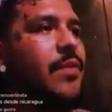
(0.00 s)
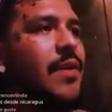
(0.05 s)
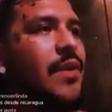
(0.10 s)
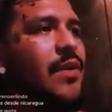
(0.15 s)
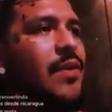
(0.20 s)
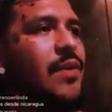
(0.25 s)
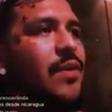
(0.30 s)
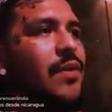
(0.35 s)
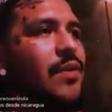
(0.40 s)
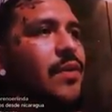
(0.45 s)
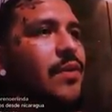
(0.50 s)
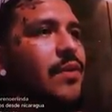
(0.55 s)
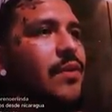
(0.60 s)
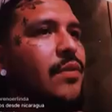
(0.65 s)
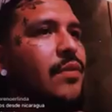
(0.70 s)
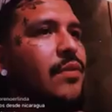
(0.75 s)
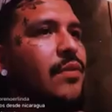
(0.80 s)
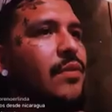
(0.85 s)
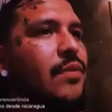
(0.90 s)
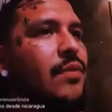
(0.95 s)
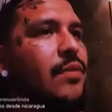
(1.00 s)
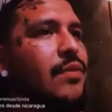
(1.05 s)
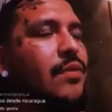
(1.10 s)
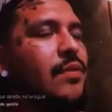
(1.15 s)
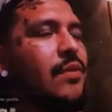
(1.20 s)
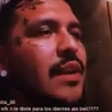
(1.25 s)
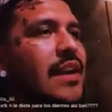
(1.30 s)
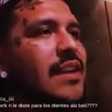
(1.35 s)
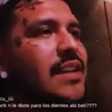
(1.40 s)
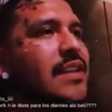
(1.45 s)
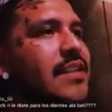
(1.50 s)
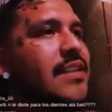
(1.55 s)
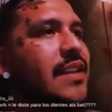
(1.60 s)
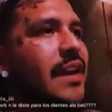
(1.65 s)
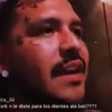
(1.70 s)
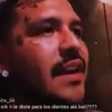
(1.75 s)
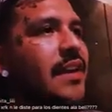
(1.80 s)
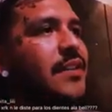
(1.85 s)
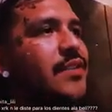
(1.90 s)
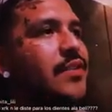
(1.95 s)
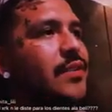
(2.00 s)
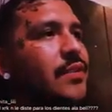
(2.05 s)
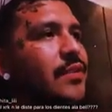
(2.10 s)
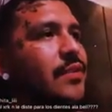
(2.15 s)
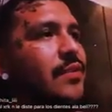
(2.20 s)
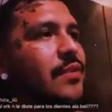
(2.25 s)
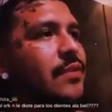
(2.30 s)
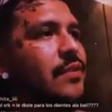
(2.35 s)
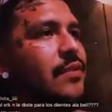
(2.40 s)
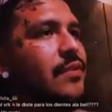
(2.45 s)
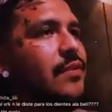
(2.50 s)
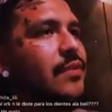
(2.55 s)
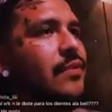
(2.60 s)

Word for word: Pero gracias a eso,